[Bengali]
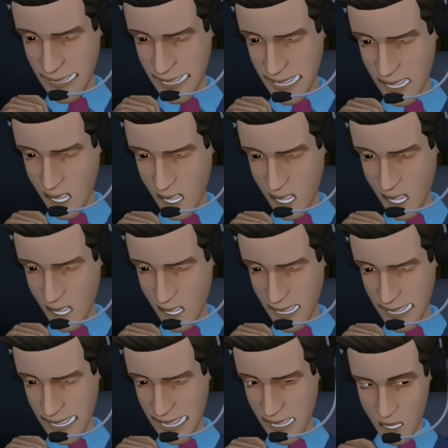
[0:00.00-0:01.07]
হয়েছিল এবং স্কট
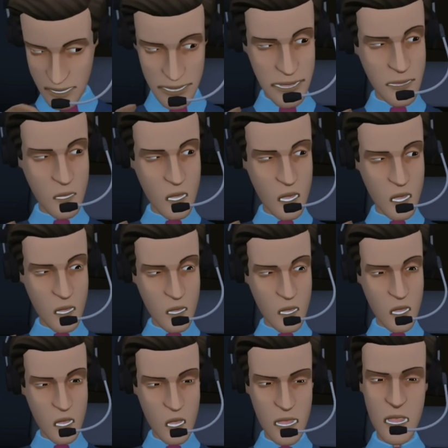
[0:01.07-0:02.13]
নেভিল
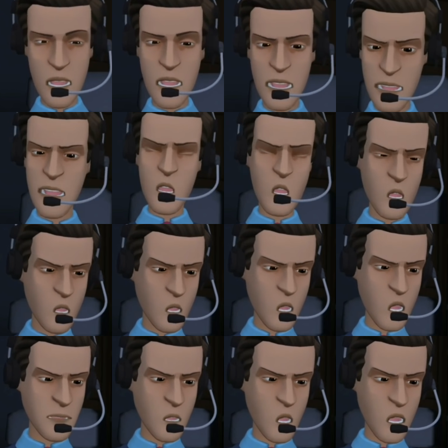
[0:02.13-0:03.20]
এই দুটো প্লেয়ারের মধ্যে
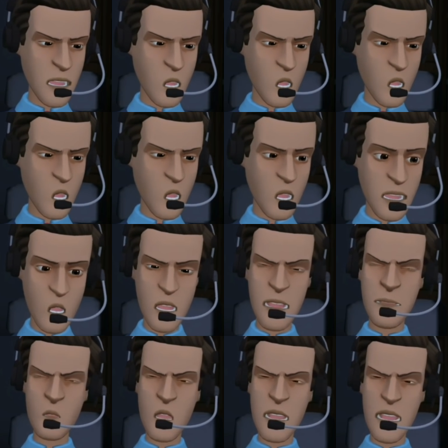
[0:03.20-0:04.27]
কিন্তু এই মুহূর্তে যা
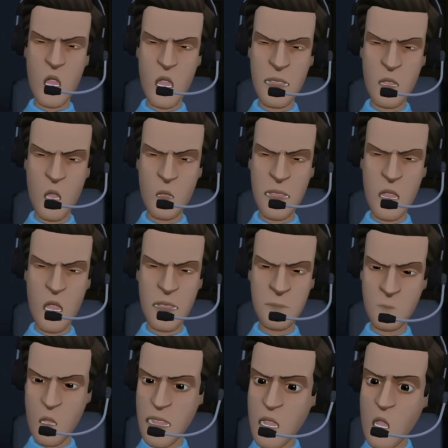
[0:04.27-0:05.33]
শোনা যাচ্ছে স্কট নেভিল
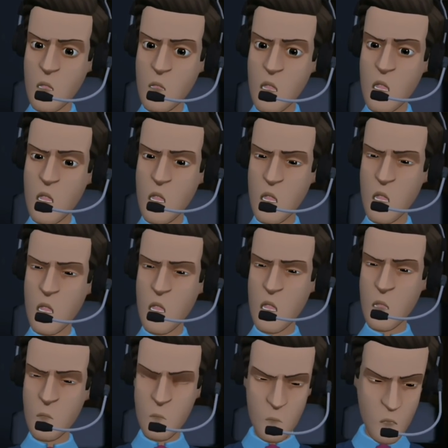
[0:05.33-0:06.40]
সবচেয়ে এগিয়ে আছে
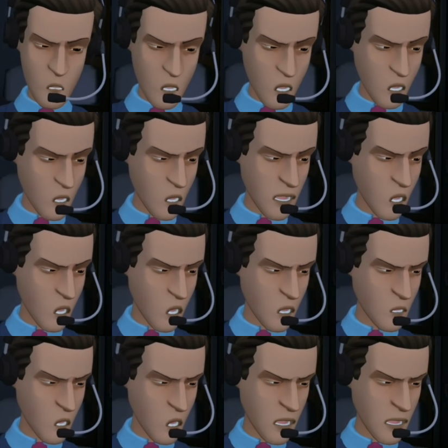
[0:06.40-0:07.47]

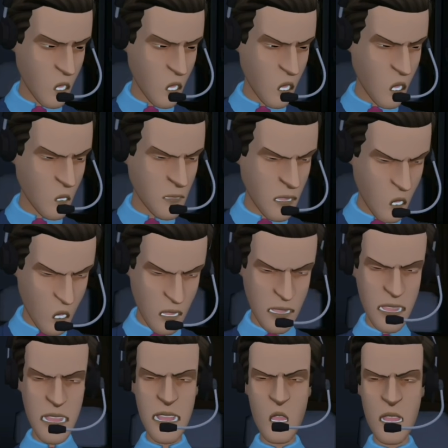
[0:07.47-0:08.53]
জানি না দুটো প্লেয়ারই
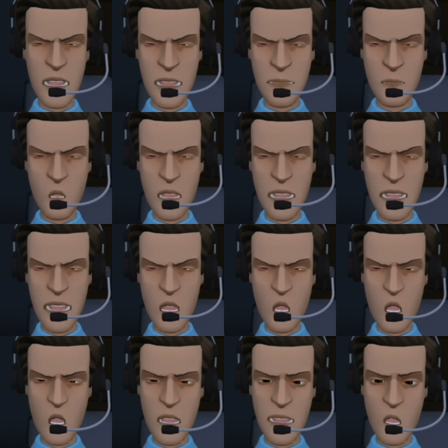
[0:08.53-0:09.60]
আসবে কি না কিন্তু
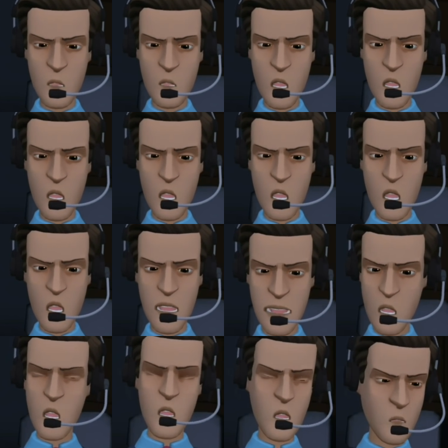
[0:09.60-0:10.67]
আবার বলছি আপনারা
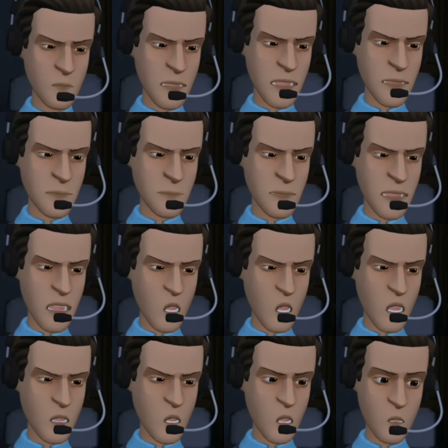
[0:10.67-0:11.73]
আগেও দেখেছেন
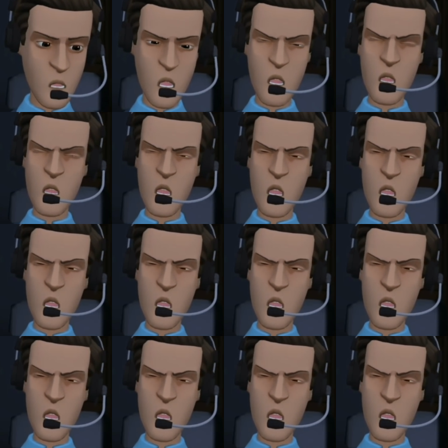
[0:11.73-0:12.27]
যতগুলো প্লেয়ার